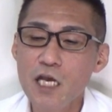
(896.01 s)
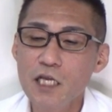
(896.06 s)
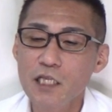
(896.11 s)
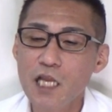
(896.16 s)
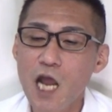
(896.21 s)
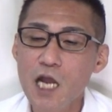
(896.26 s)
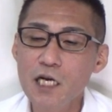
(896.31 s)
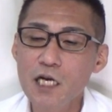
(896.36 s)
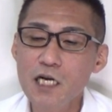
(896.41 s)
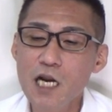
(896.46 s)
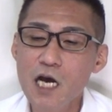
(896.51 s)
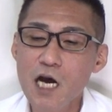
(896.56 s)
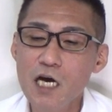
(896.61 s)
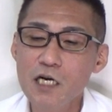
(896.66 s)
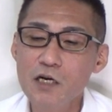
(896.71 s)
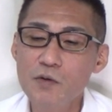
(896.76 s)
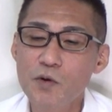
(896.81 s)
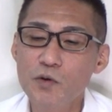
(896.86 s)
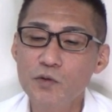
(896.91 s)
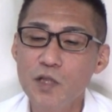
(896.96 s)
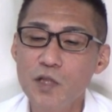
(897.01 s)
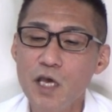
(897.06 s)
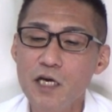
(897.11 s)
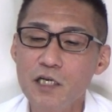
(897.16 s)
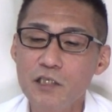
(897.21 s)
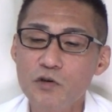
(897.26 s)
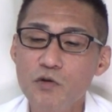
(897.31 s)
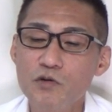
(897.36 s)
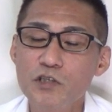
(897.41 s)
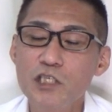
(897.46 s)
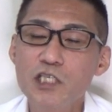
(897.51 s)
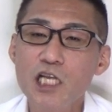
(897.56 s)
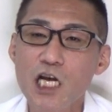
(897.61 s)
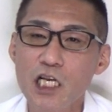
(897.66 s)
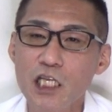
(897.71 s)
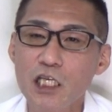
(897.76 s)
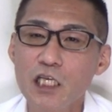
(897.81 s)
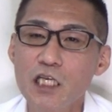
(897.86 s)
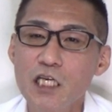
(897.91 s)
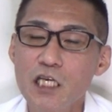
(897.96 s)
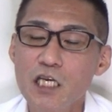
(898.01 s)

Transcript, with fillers: 何らかの問題が生じたり、